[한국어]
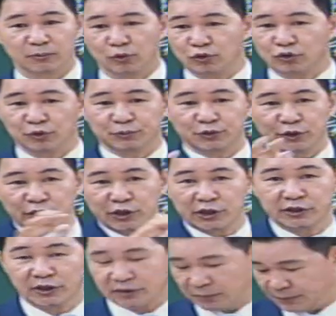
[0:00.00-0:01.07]
거기 지금 청년들
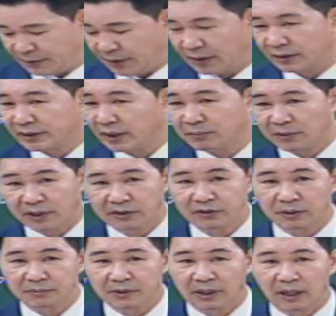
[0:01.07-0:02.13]
있지 않습니까? 내가 뭐라는지
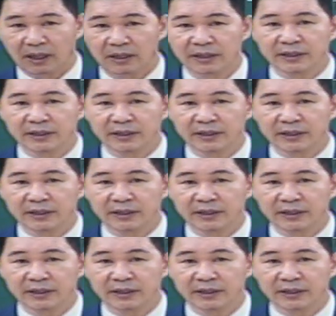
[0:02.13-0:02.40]
압니까?